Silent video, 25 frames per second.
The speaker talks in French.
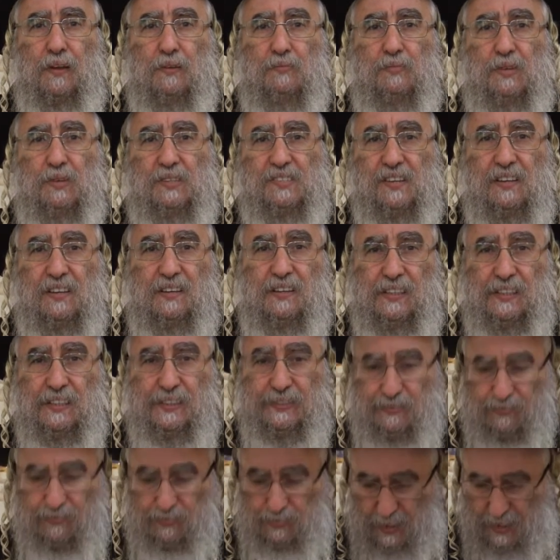Mais
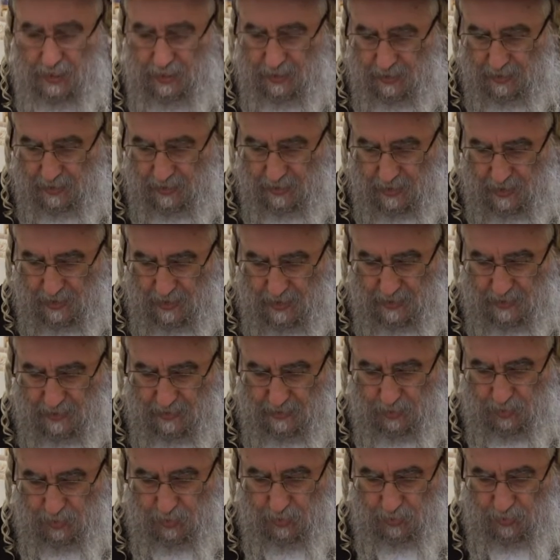c'est, mais
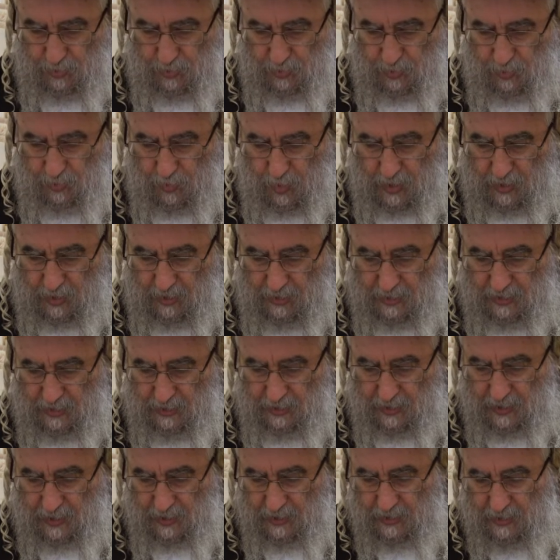tu vois,
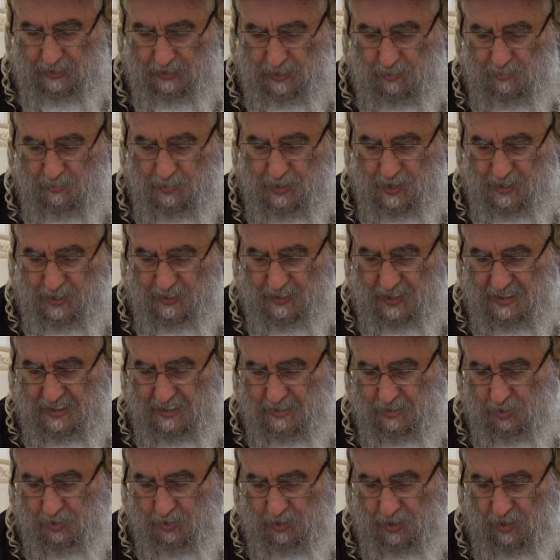Rabbi Nathan,
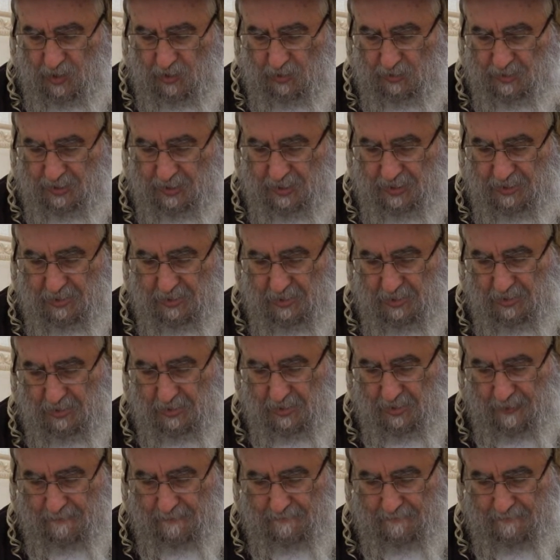il te garantit que